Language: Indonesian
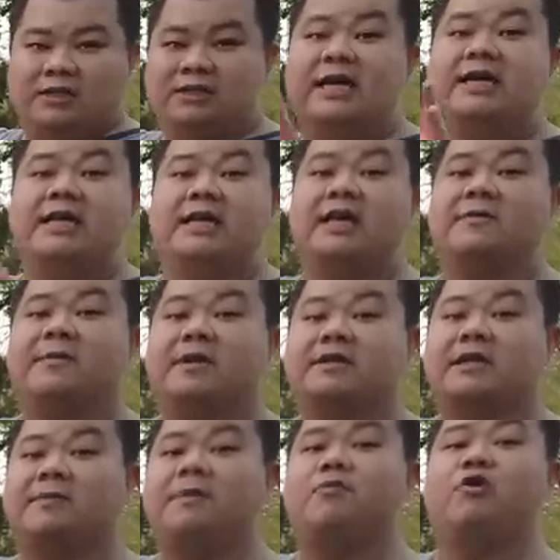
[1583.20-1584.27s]
jadi IMX e
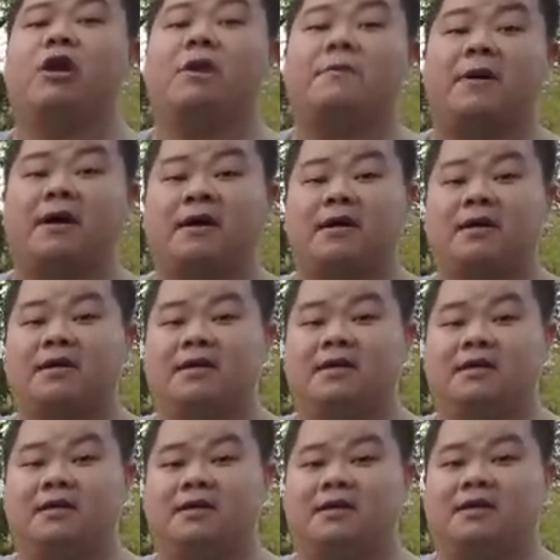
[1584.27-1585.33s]
tapi buat apa
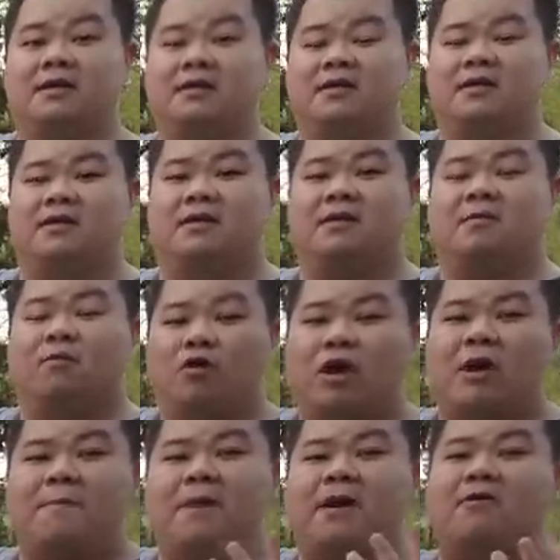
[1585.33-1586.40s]
buat
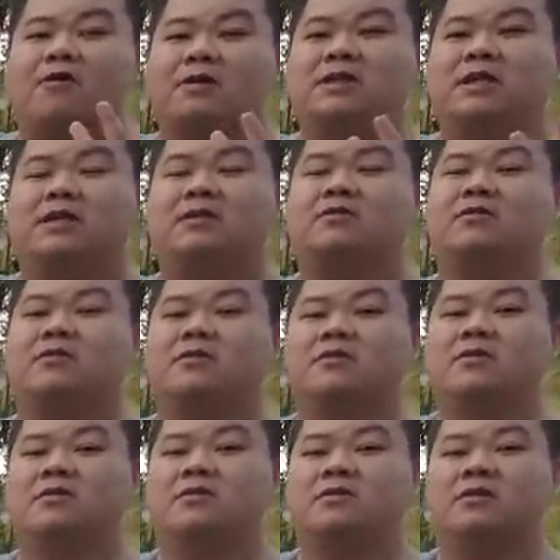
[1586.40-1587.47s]
apa kau kejar itu
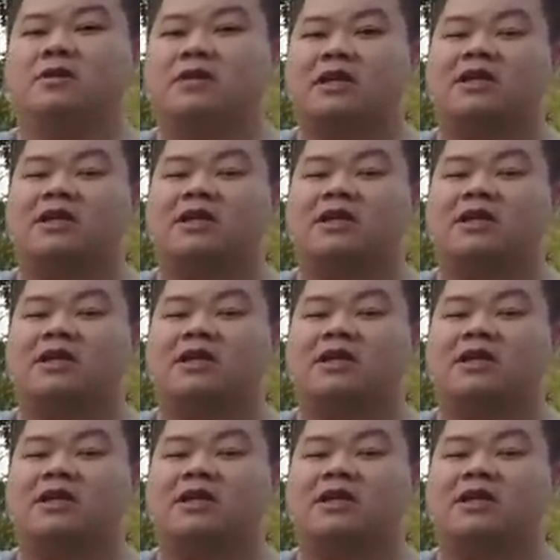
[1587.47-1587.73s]
hmm. kita